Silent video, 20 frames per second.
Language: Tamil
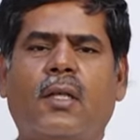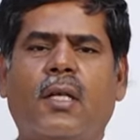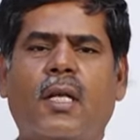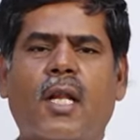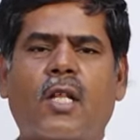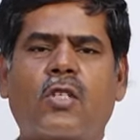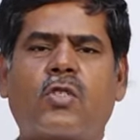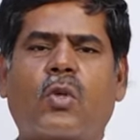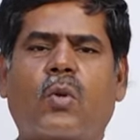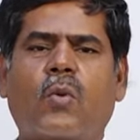
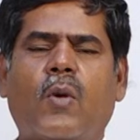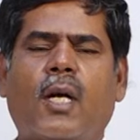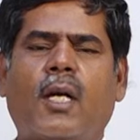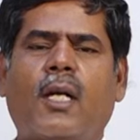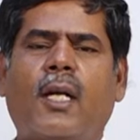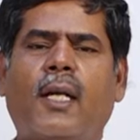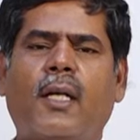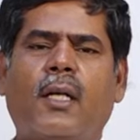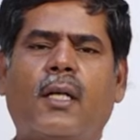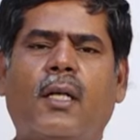என்ன
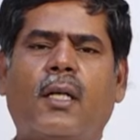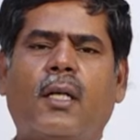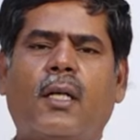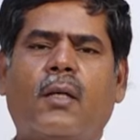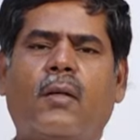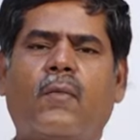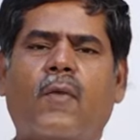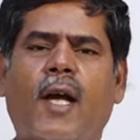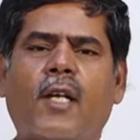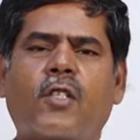சொல்லுவாங்க
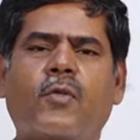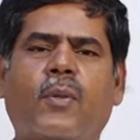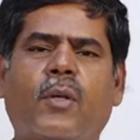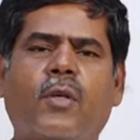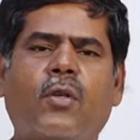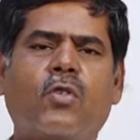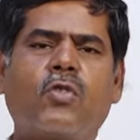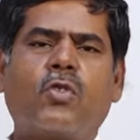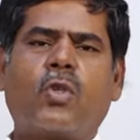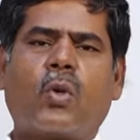வாஷ்
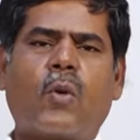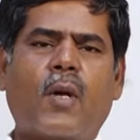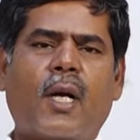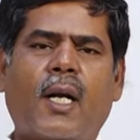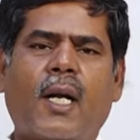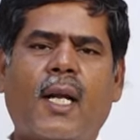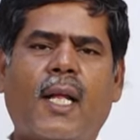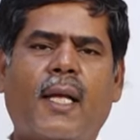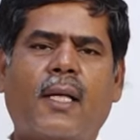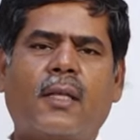பண்ணணும்னு
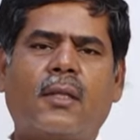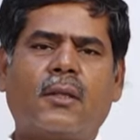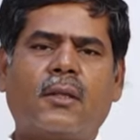சொல்லுவாங்கள்ல